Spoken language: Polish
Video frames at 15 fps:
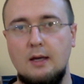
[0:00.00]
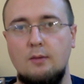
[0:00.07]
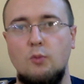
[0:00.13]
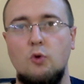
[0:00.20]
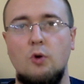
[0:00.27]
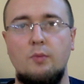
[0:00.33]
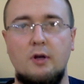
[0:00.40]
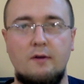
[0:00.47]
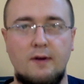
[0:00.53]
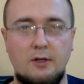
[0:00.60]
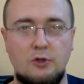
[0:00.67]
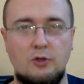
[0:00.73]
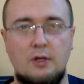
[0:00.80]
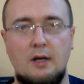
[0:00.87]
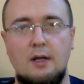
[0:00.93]
Byłoby
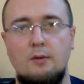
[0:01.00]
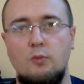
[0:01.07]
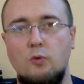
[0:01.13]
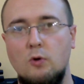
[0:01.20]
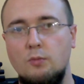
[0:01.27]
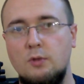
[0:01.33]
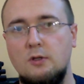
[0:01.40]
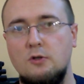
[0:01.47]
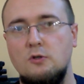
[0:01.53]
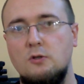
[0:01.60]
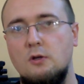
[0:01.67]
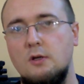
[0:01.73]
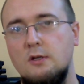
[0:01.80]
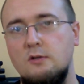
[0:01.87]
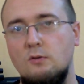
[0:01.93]
kwaśne, ale byłoby też
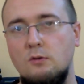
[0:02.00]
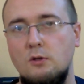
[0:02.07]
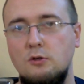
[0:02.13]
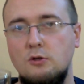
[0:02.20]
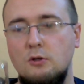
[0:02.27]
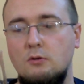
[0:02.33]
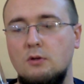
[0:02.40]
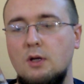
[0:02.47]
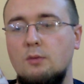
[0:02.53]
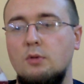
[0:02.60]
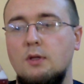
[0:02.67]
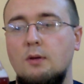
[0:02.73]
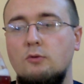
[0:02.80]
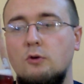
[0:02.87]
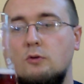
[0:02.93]
trochę słodyczy, która
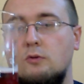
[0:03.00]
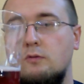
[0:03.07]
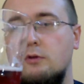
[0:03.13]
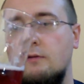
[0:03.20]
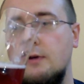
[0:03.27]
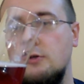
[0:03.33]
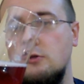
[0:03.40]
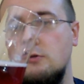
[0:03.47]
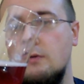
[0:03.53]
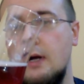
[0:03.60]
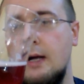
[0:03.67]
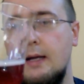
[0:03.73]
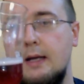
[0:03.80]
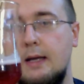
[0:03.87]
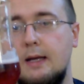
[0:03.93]
by nam to
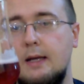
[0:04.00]
równoważyła.